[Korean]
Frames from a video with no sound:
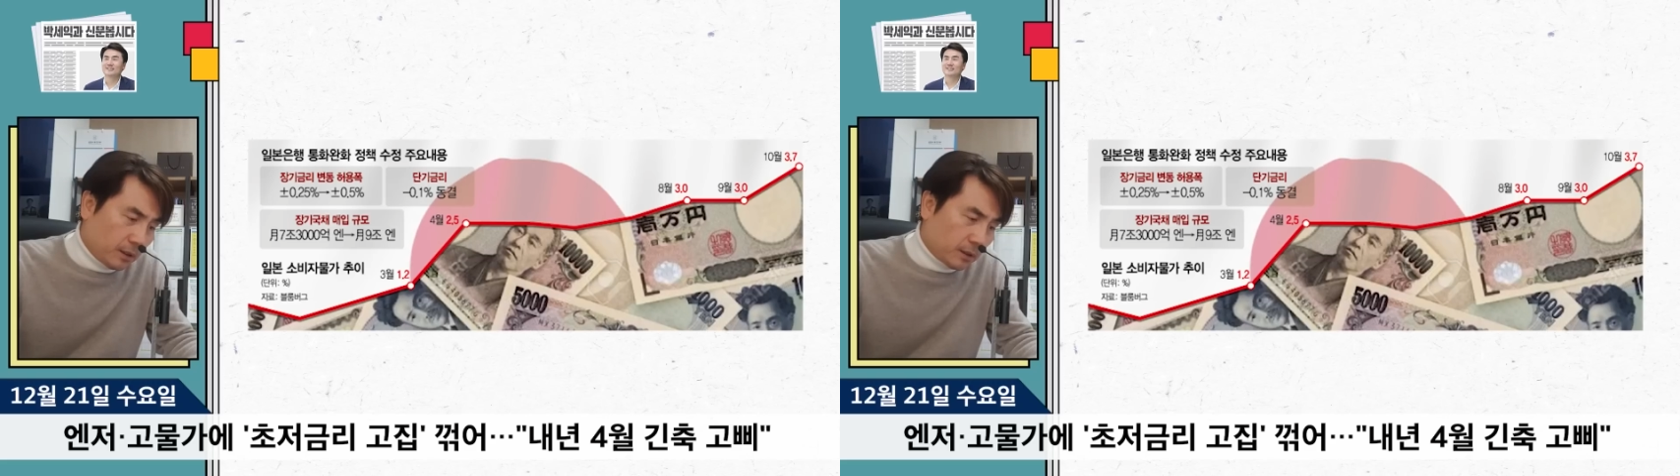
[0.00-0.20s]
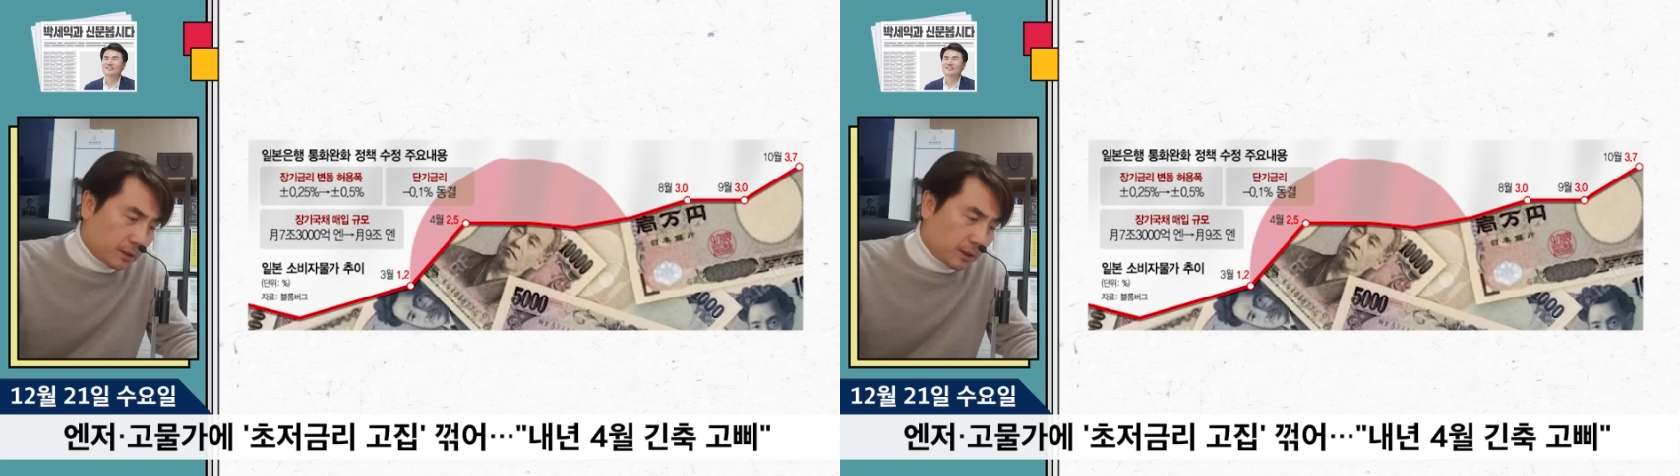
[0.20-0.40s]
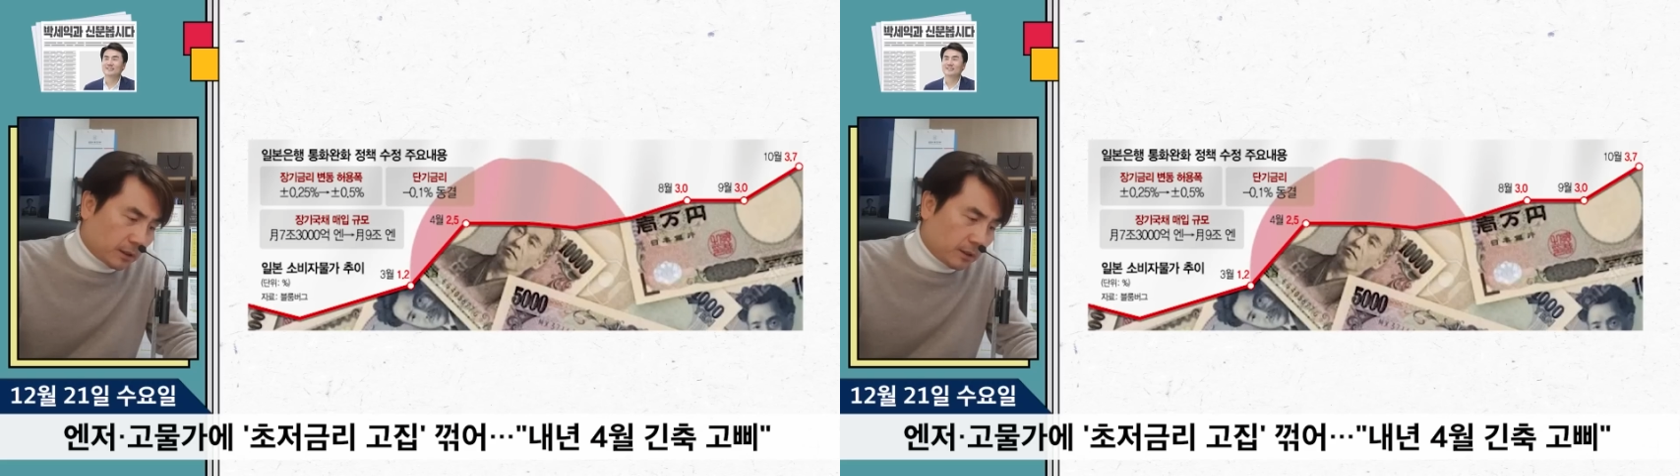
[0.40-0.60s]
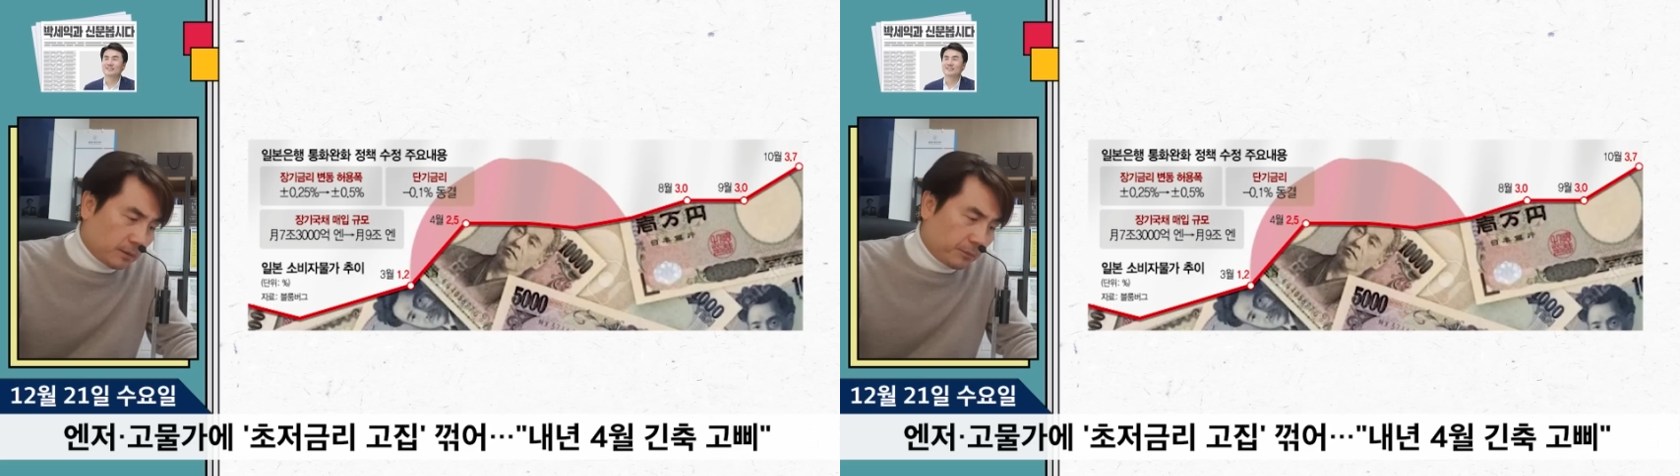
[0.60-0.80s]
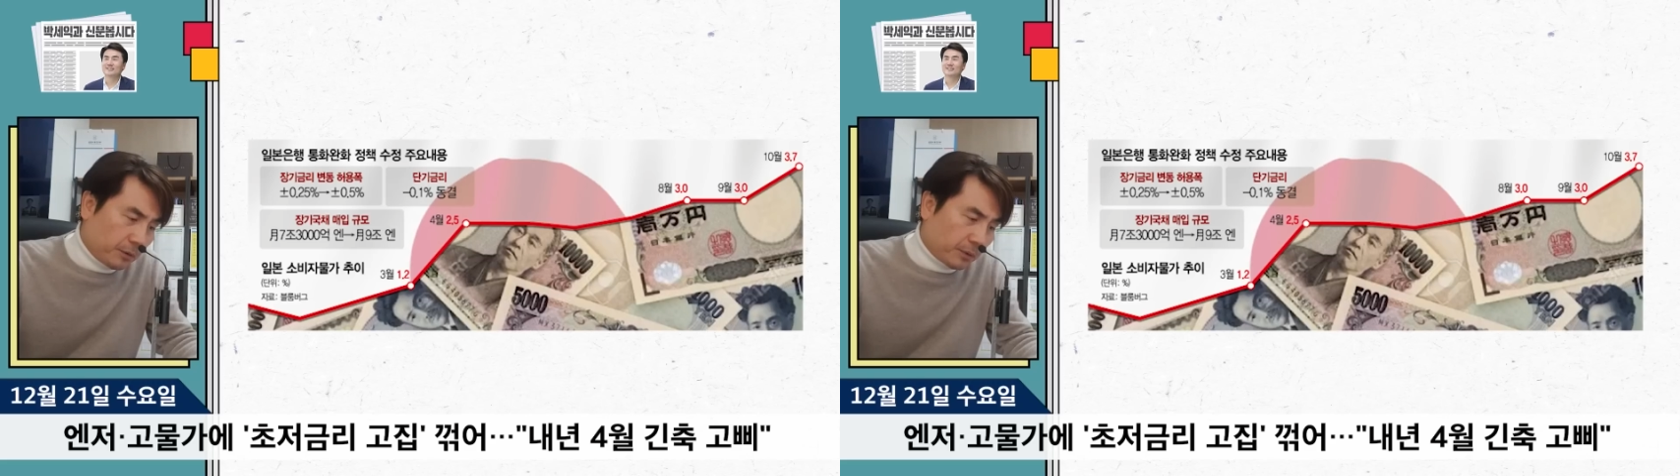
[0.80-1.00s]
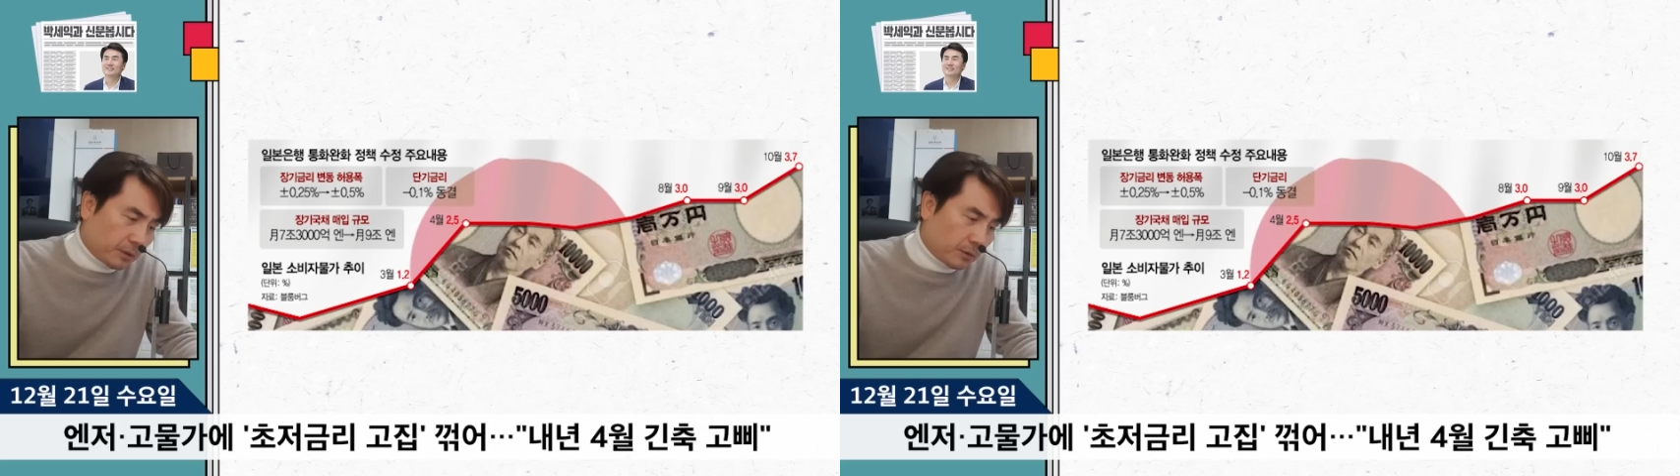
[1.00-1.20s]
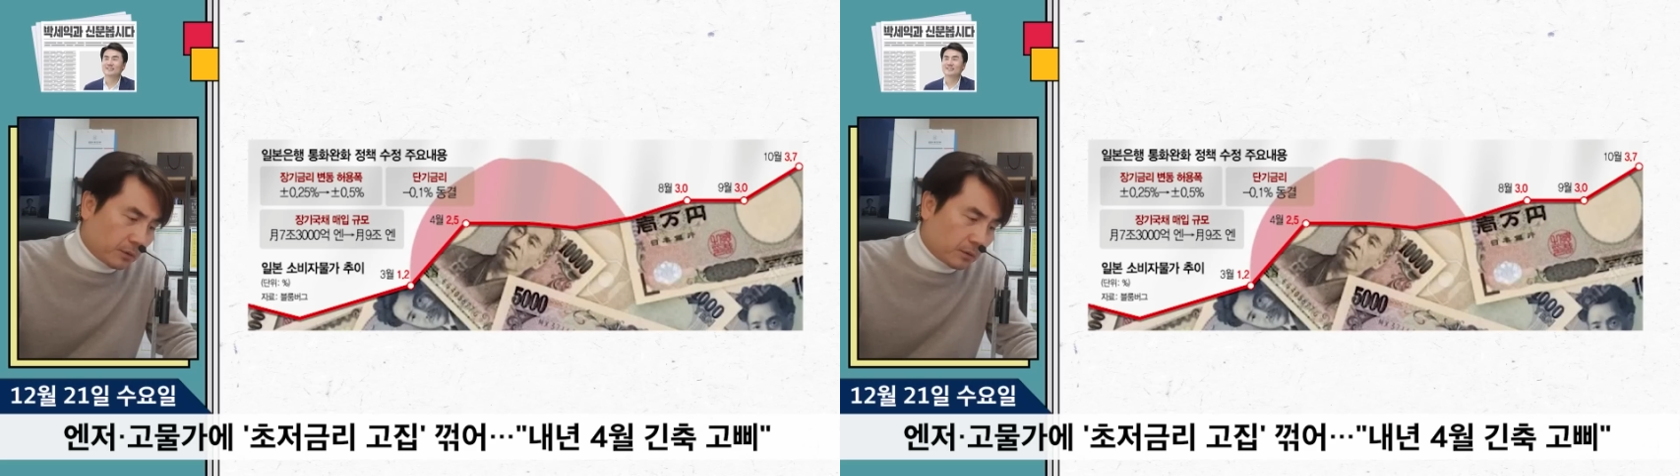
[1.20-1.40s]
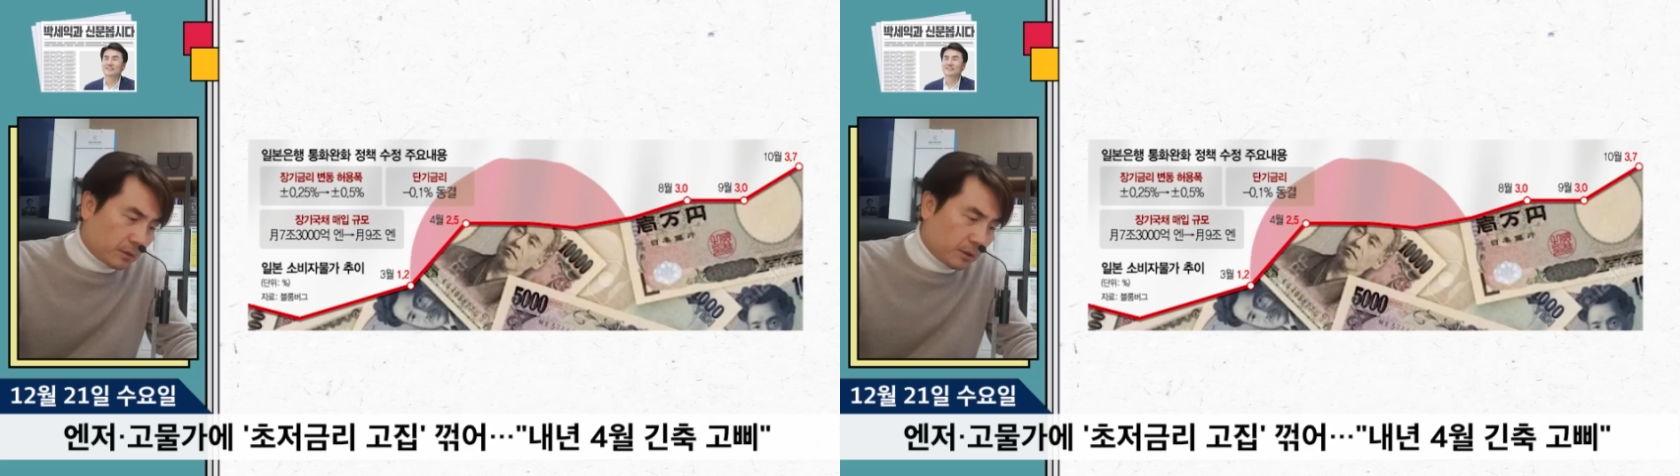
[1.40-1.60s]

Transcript: 어, 장기금리 변동